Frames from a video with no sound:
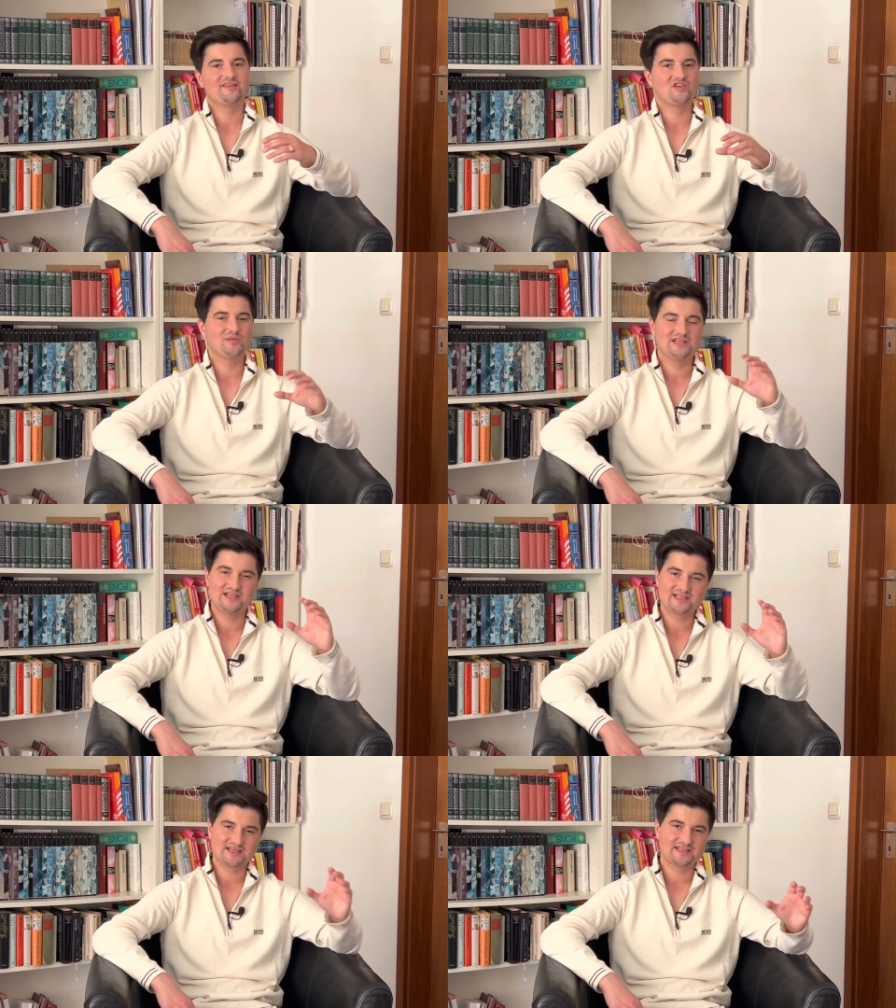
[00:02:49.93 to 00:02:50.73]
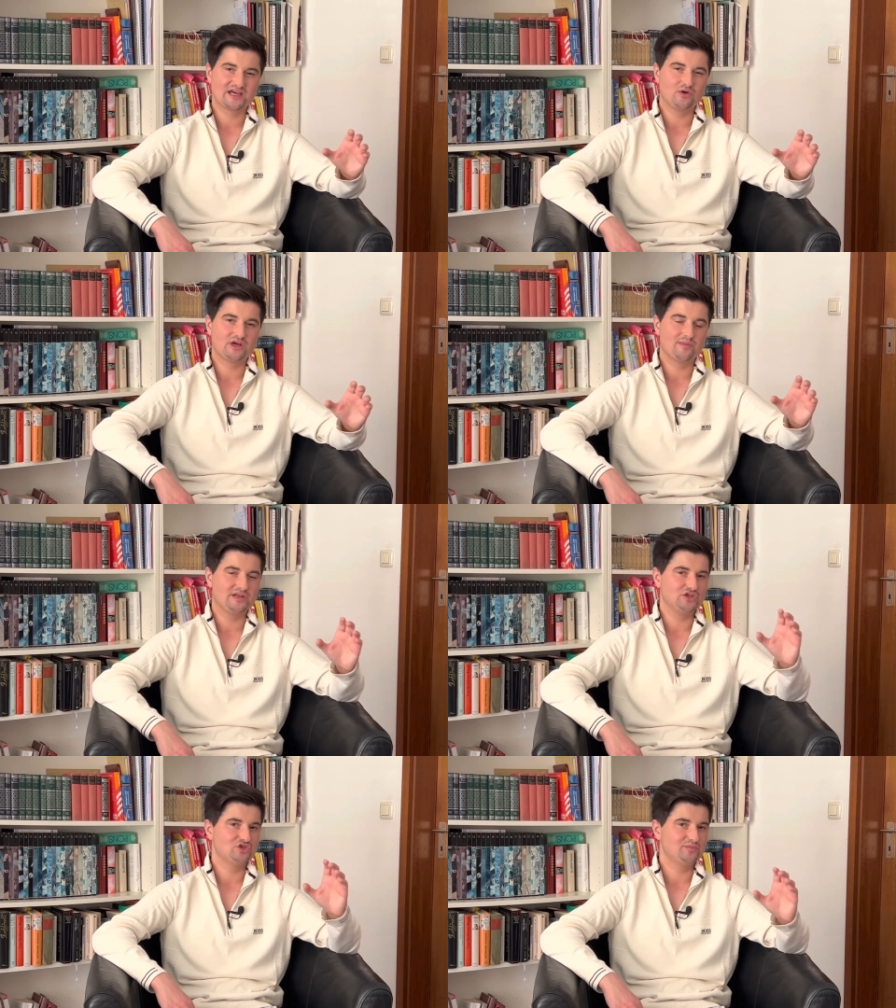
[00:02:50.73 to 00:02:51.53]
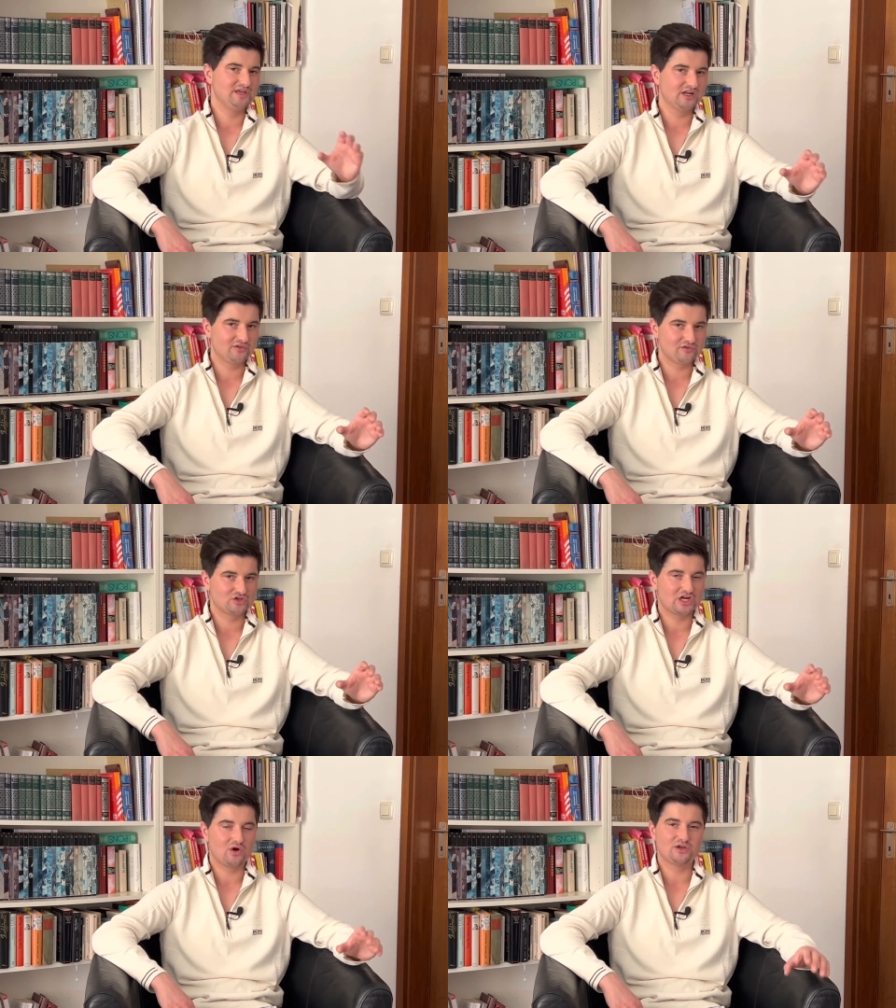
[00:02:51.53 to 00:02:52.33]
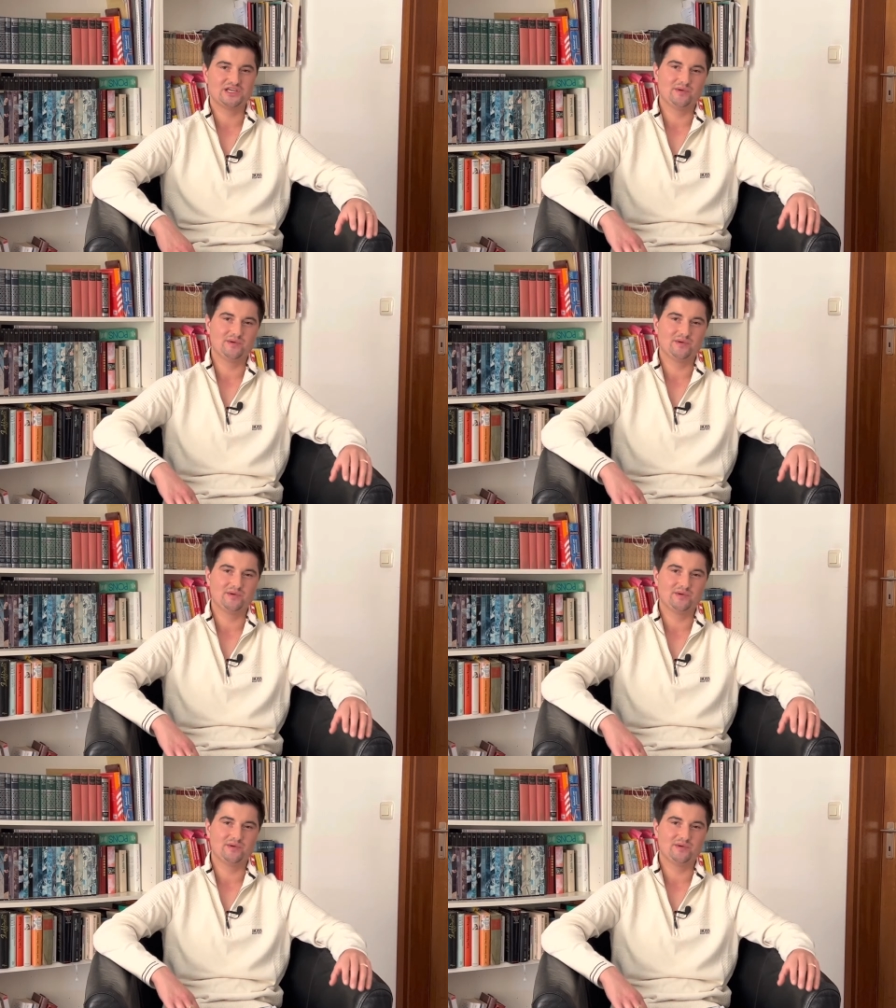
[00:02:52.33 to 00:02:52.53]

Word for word: dass ich mich nicht getraut habe, in den Spiegel zu schauen.